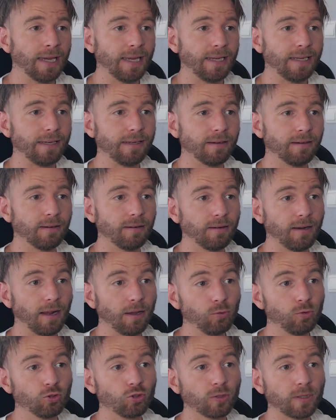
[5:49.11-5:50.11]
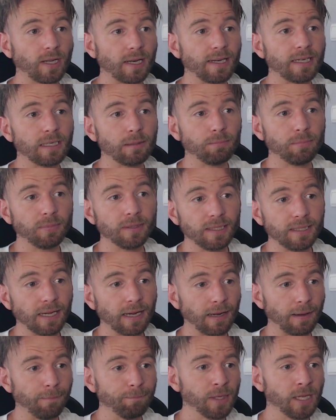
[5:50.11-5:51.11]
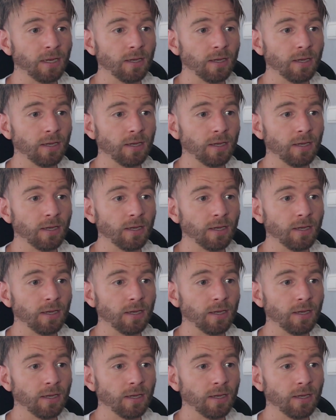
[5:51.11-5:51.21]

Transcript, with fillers: Et là, euh, la une journal l'équipe hier.